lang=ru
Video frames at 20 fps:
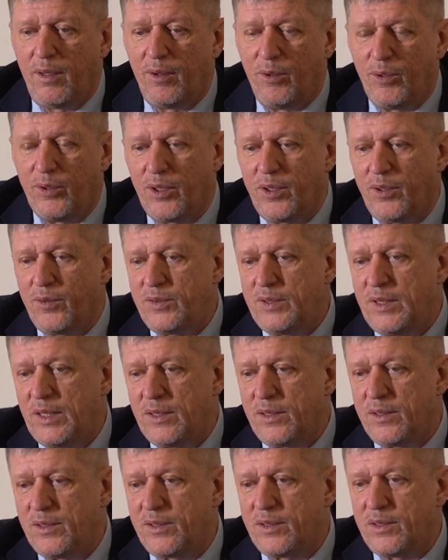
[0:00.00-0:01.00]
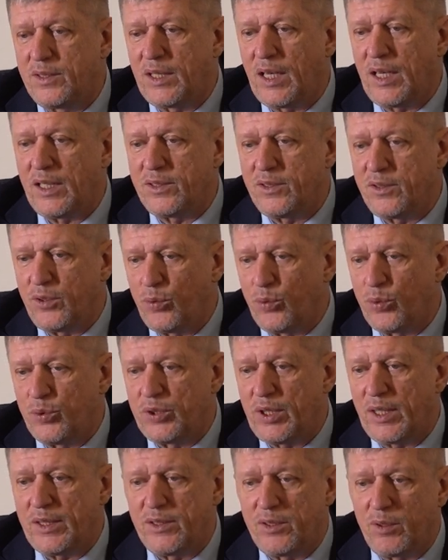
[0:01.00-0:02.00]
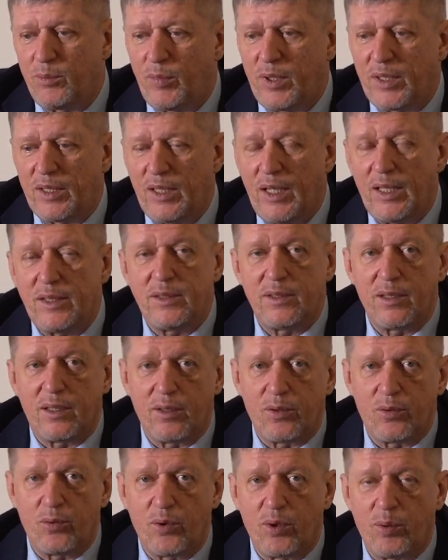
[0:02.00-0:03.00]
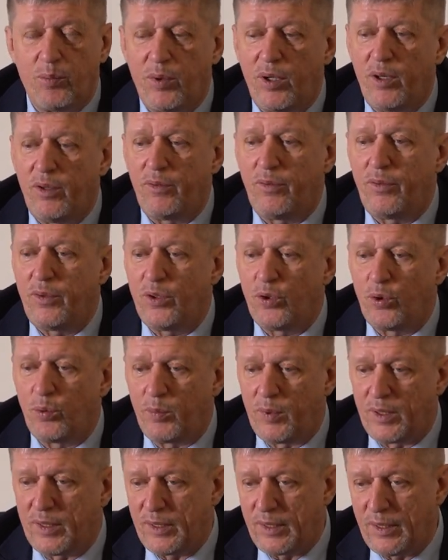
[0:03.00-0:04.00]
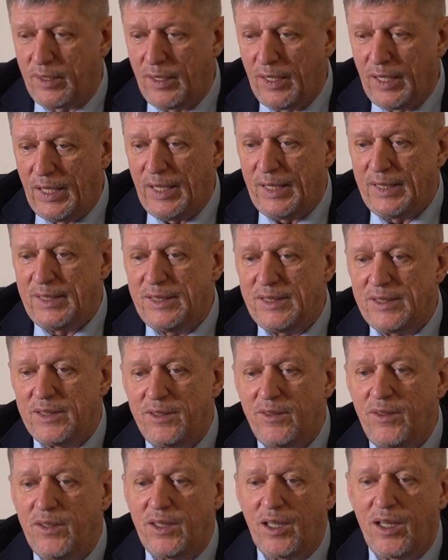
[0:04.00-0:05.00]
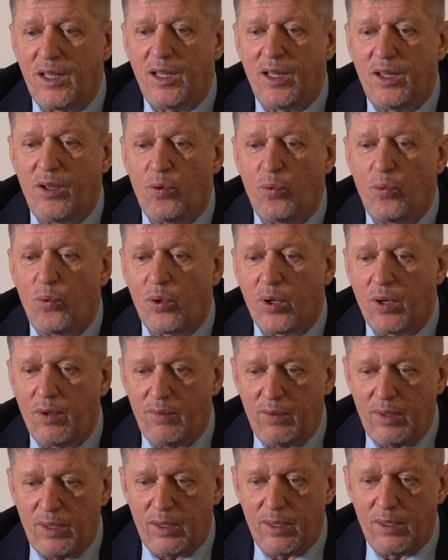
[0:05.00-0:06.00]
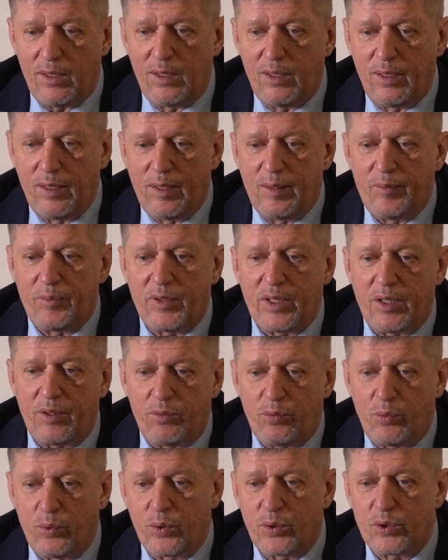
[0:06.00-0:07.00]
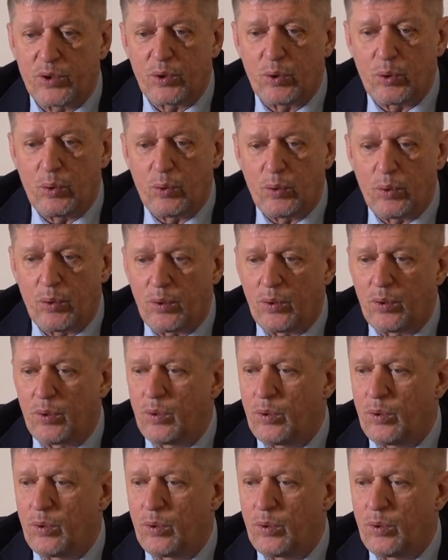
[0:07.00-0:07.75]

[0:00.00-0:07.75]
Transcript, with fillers: Вот эти все страсти, ужасти, мордасти, которые были выдуманы, действительный уровень того, что